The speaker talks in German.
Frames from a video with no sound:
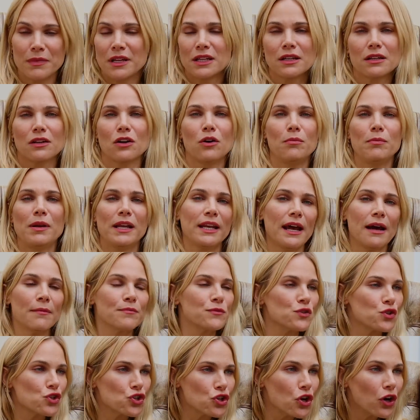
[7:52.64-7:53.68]
mich komplett
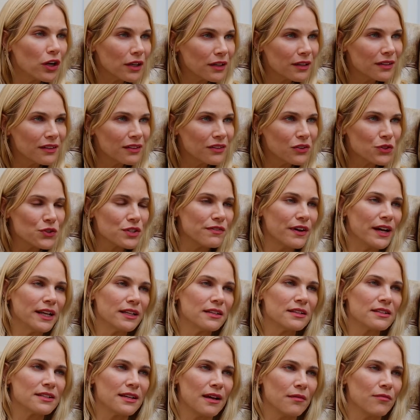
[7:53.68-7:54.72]
abzuschotten und
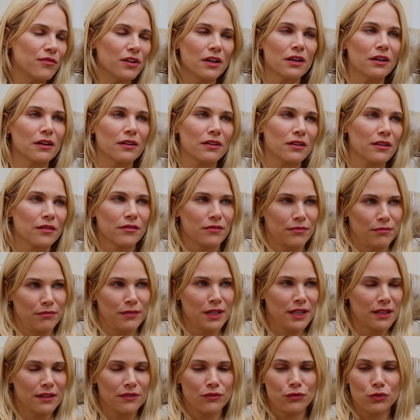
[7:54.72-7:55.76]
zweitens einfach
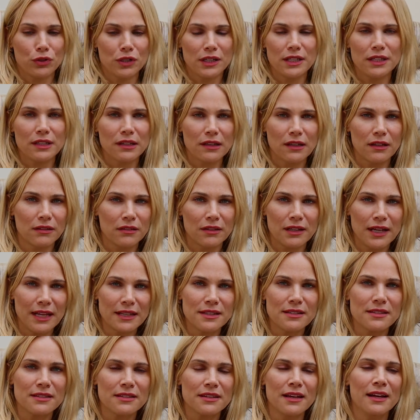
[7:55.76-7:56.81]
mich wirklich
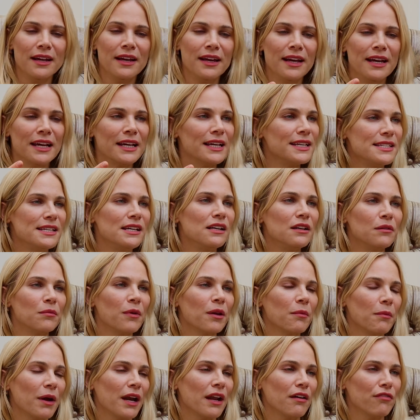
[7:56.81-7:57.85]
ganz gezielt
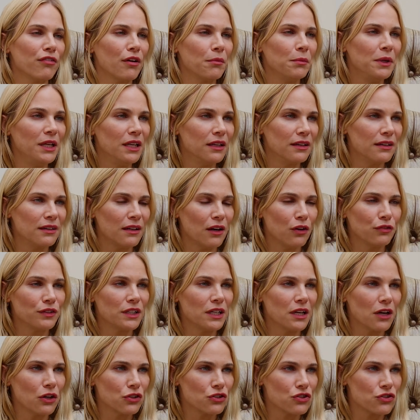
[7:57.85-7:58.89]
mit meiner Familie auf
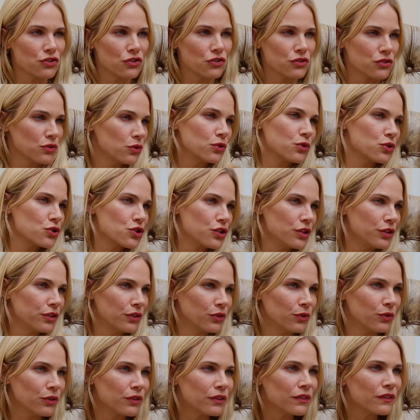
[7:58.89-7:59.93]
die Couch zu
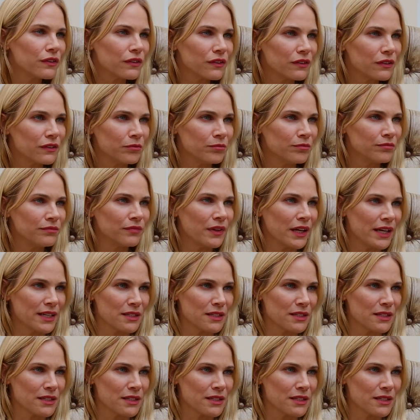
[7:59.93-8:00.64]
kuscheln und ähm,